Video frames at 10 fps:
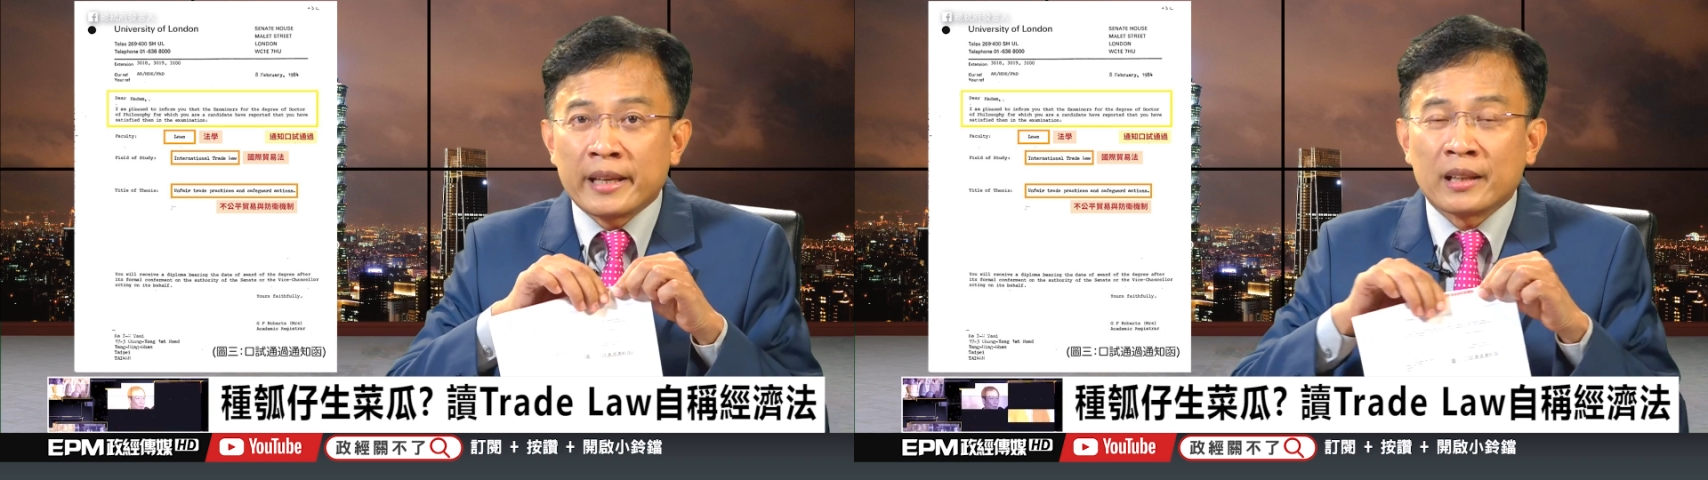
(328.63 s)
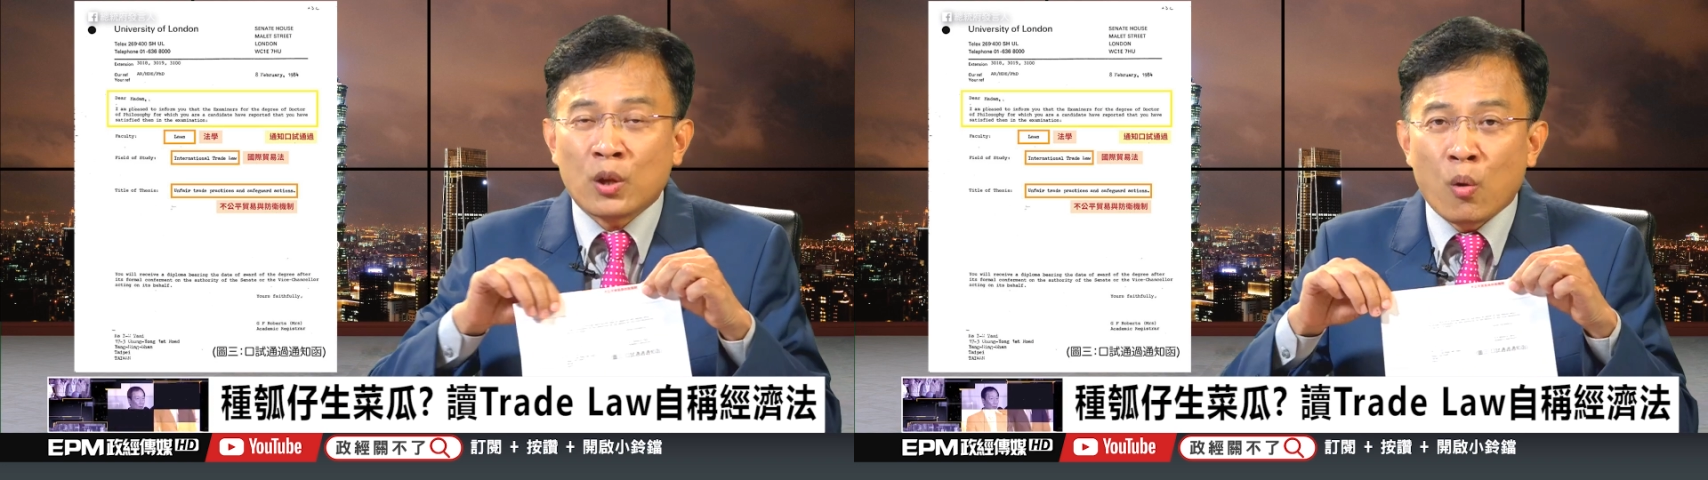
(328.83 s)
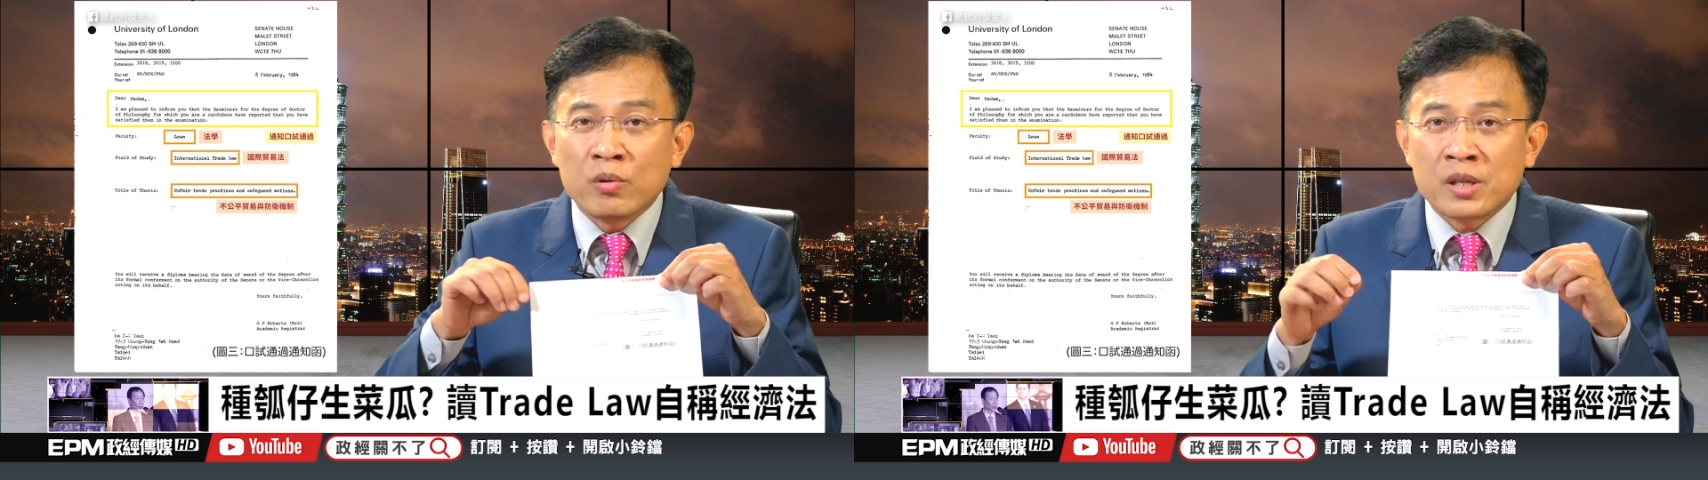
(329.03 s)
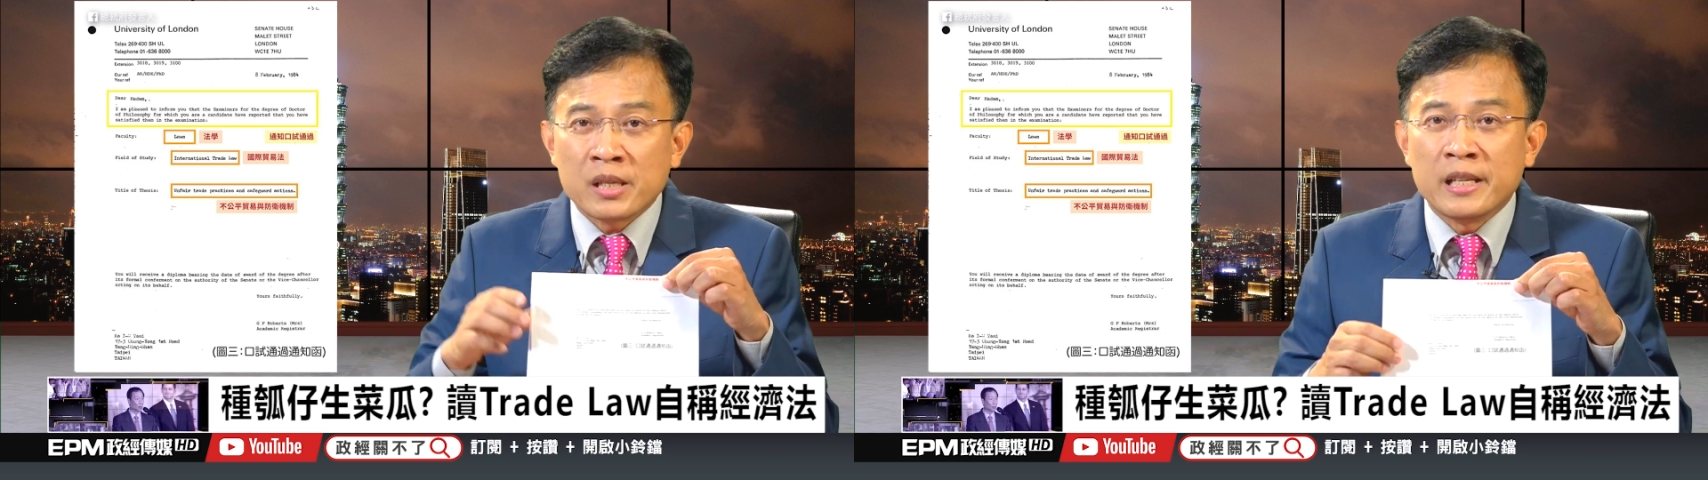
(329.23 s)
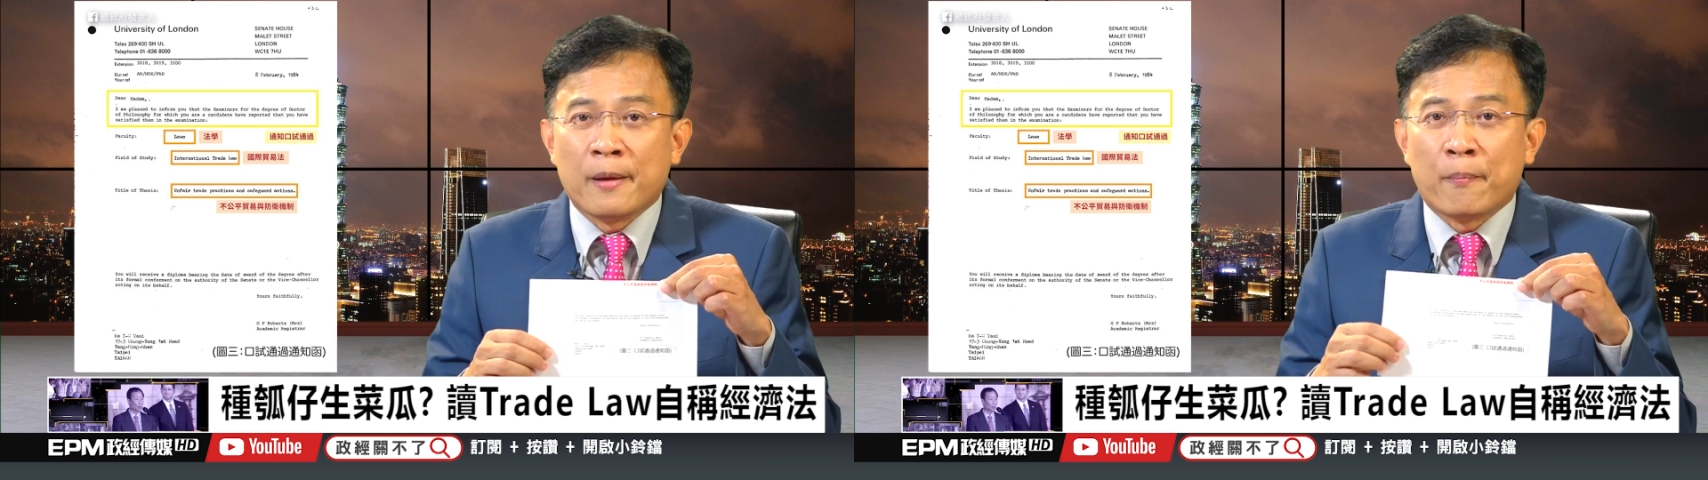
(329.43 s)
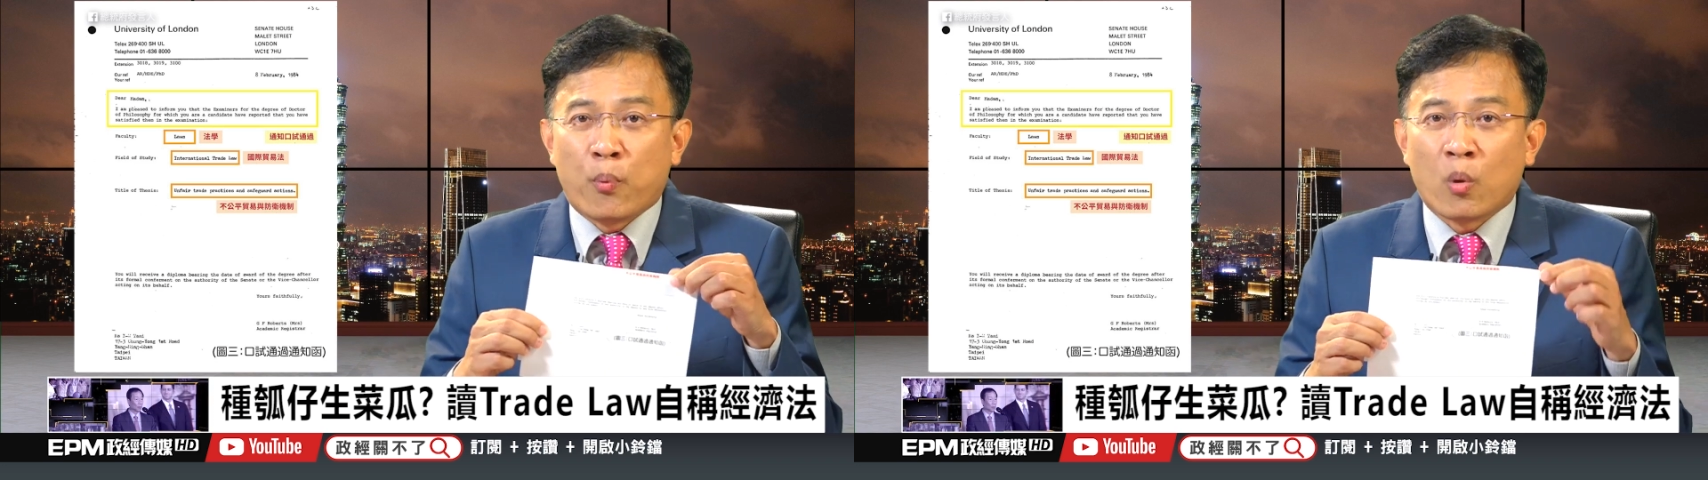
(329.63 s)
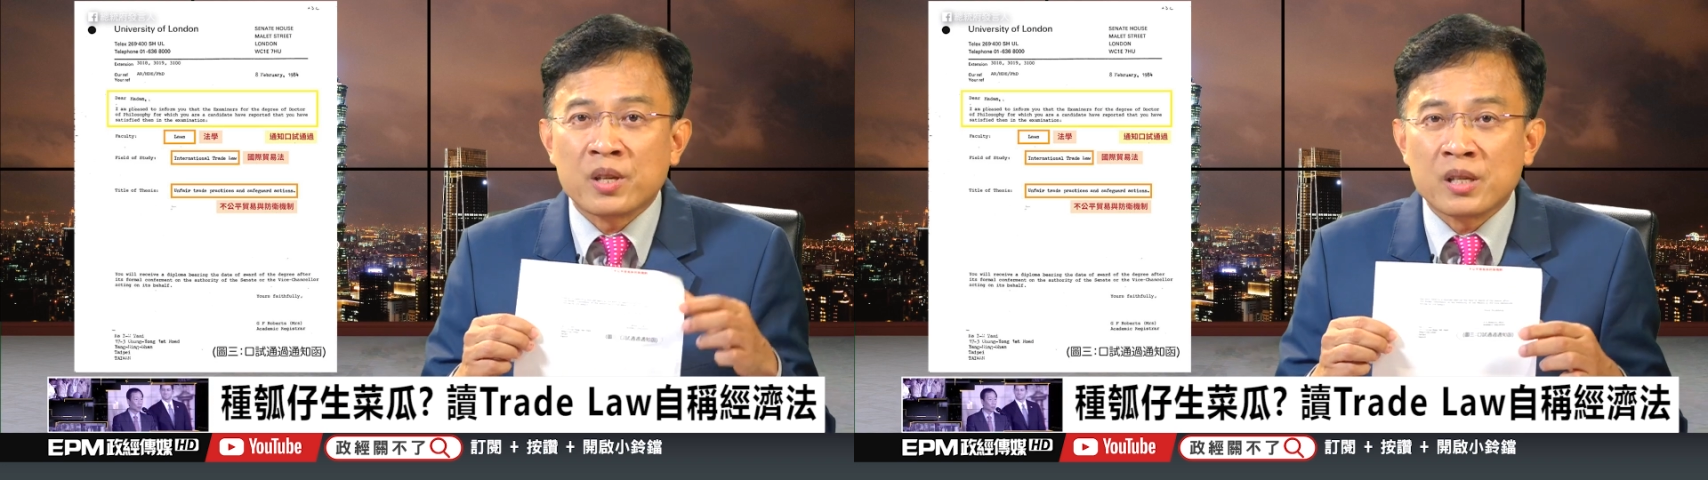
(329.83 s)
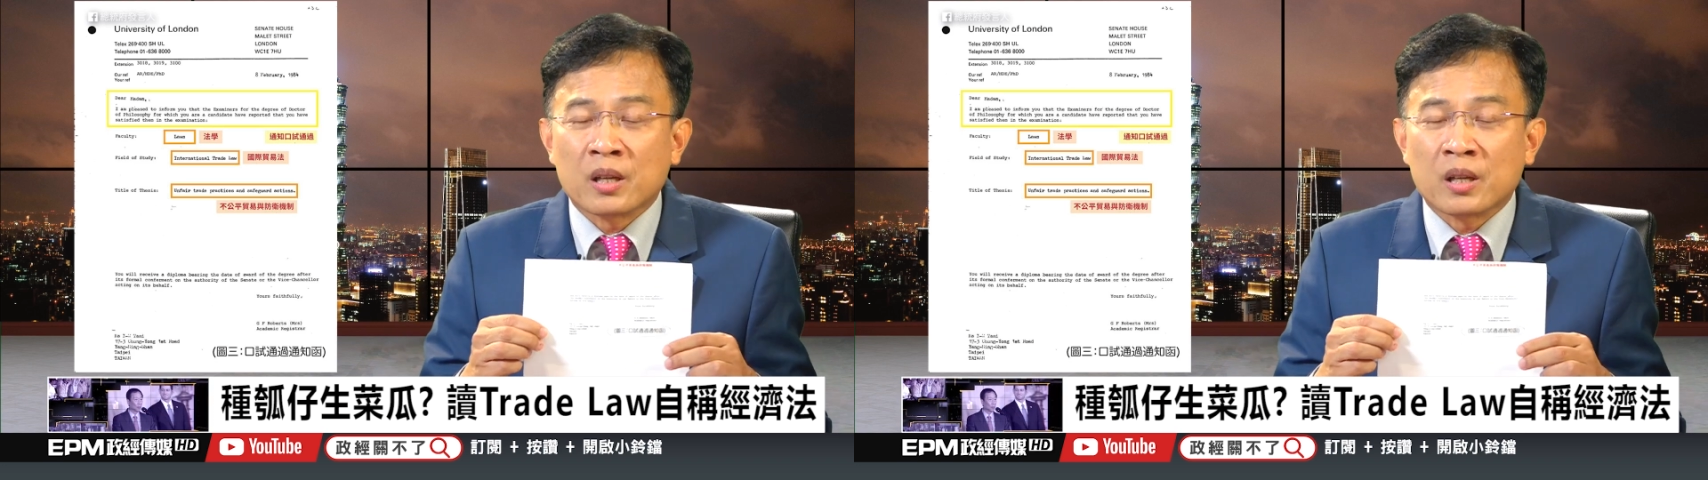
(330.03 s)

一个通知你博士